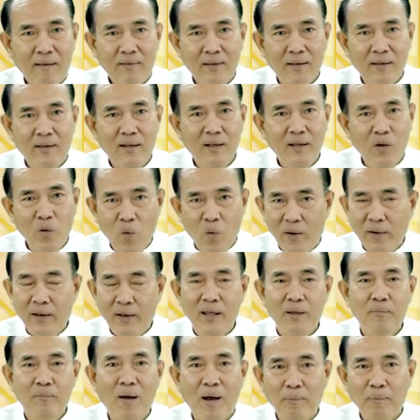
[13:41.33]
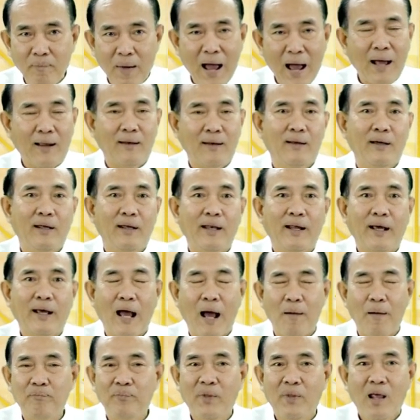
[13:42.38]
ศีที่ดวงดีมาก ๆเลยนะค
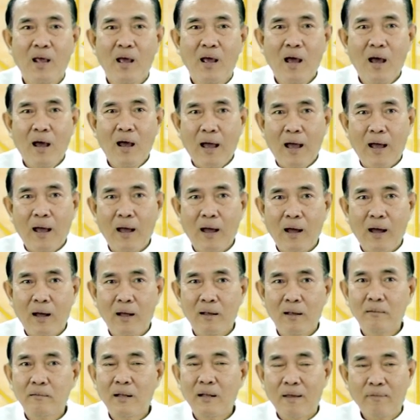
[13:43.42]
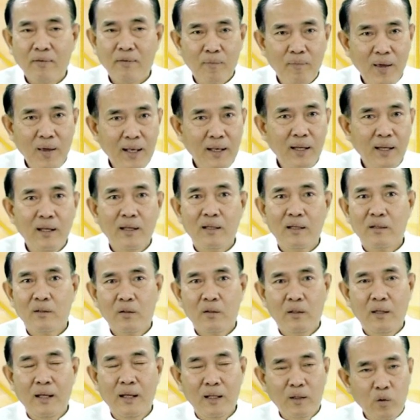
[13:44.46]
รับราศีเมษนี่
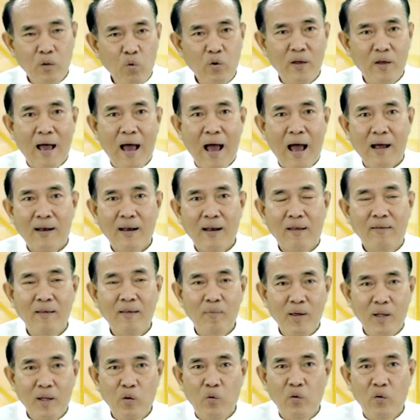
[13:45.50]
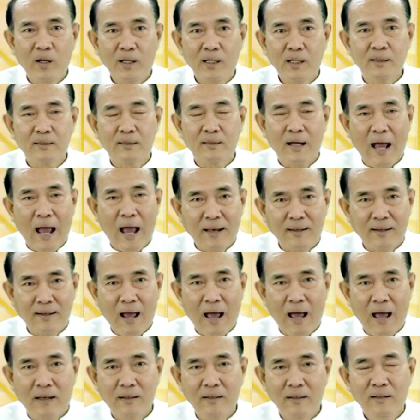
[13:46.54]
ดีทุกอย่างราศีเมถุนนี่คือการ
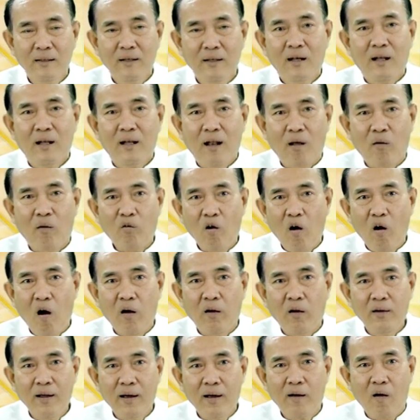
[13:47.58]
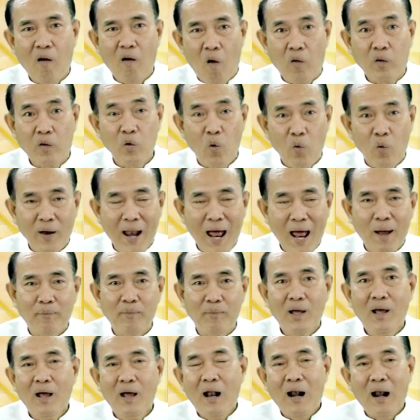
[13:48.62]
งานแล้วก็เรื่องของโชคลาภ
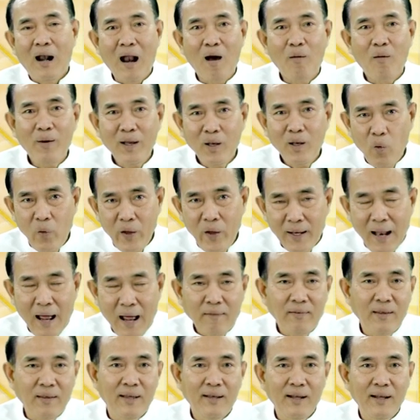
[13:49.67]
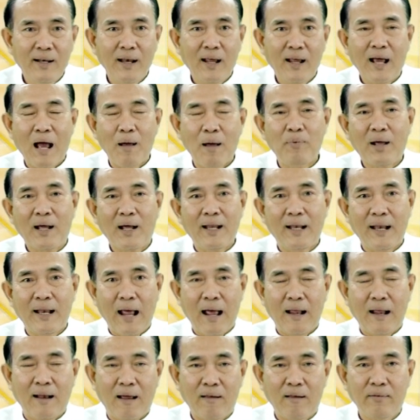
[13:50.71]
เราไปดูอีกราศีหนึ่งนะครับ ลัคนา
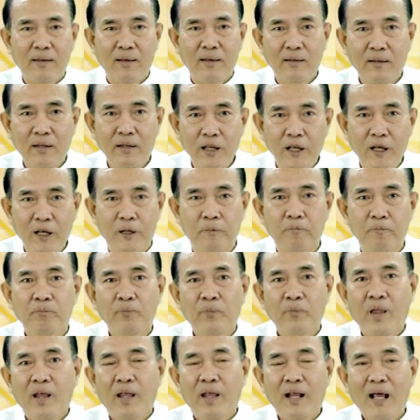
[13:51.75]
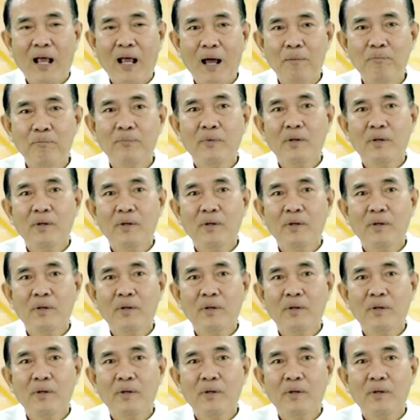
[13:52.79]
ราศีที่นะครับ